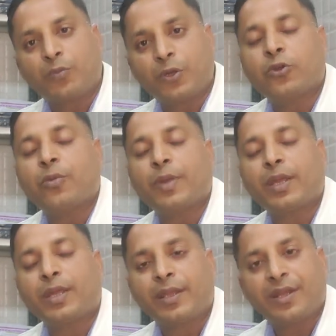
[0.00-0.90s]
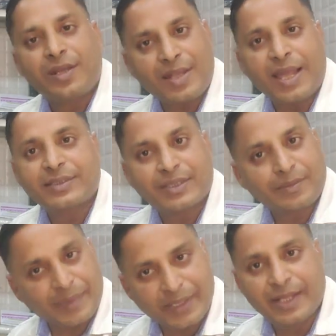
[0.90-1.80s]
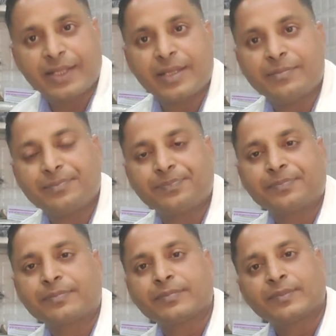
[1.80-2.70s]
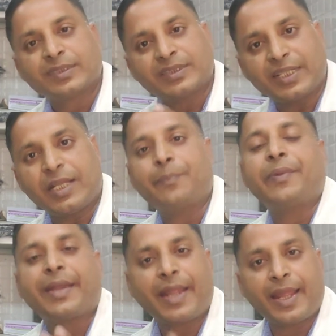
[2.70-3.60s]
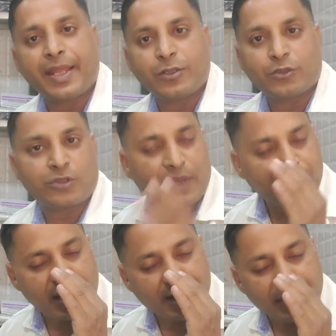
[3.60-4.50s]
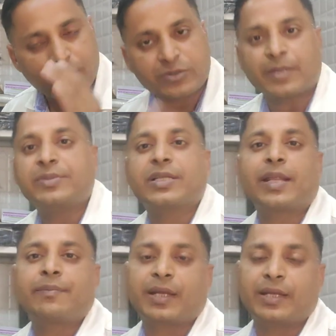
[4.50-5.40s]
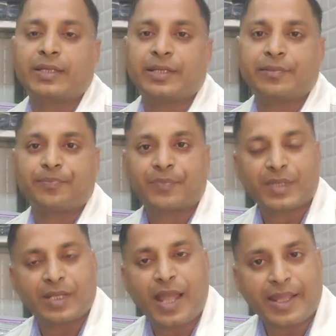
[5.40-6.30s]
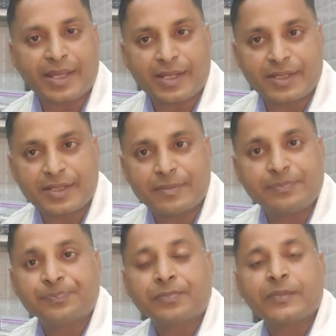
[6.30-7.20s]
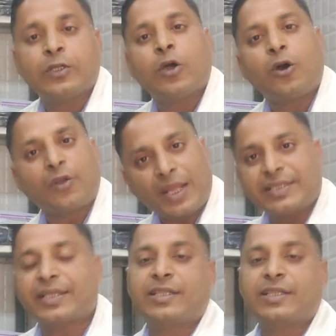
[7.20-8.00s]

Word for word: वीडियो में लास्ट तक बने रहिए चैनल पर नए हैं तो दीवान गारमेंट को सब्सक्राइब कर लीजिए लाइक कर लीजिए और आज ये